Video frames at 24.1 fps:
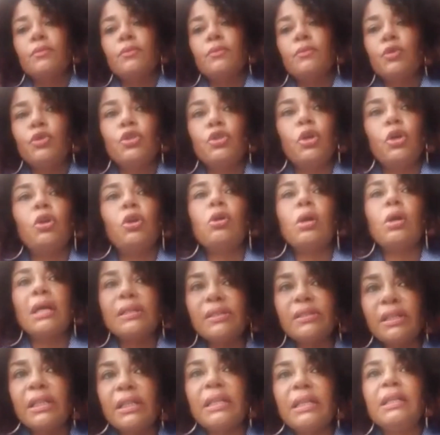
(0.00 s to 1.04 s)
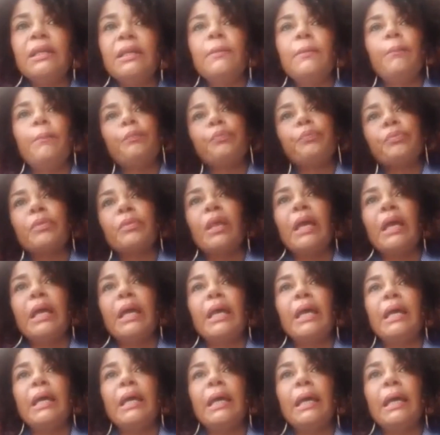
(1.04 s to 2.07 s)
Yo lo que sí
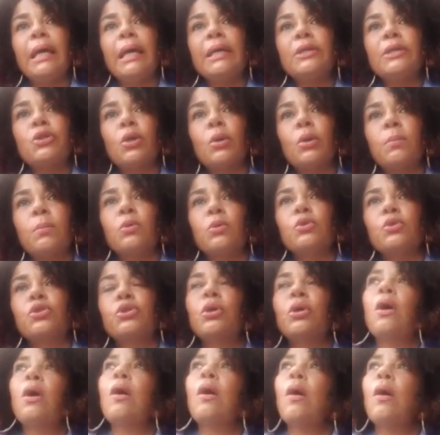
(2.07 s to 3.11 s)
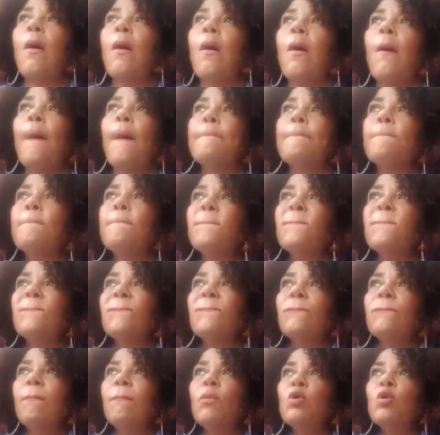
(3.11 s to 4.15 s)
he hecho mucho,
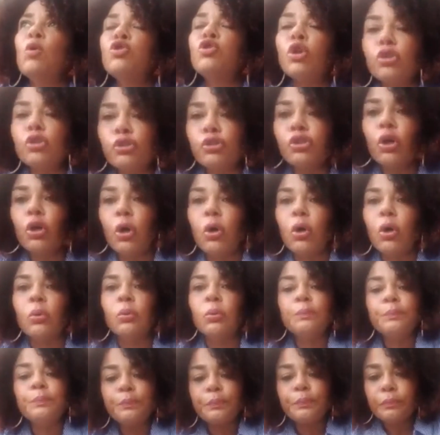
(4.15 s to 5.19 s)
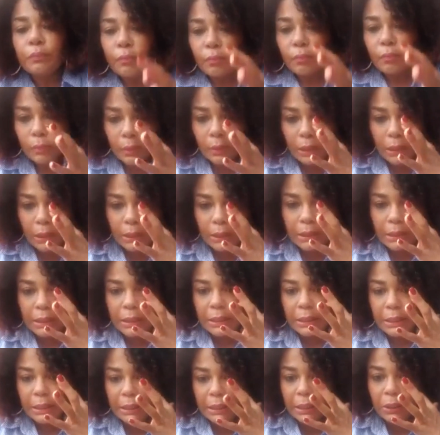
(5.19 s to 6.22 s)
mucho show
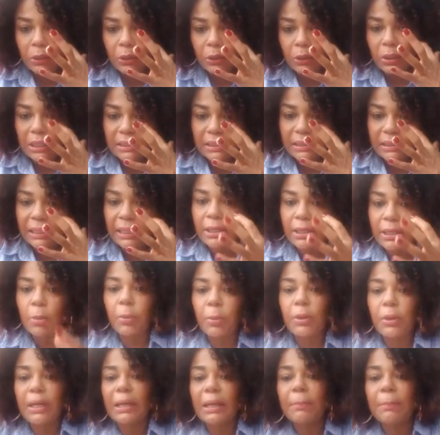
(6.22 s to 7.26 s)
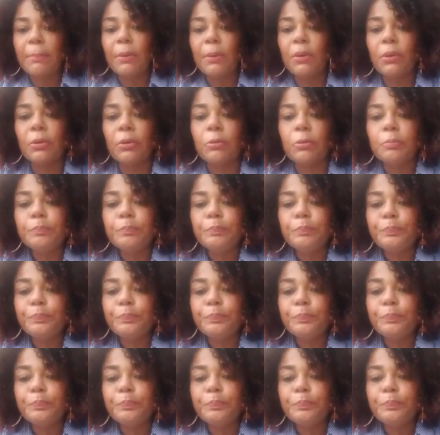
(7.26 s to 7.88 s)
y, y lo de Sergio, por ejemplo,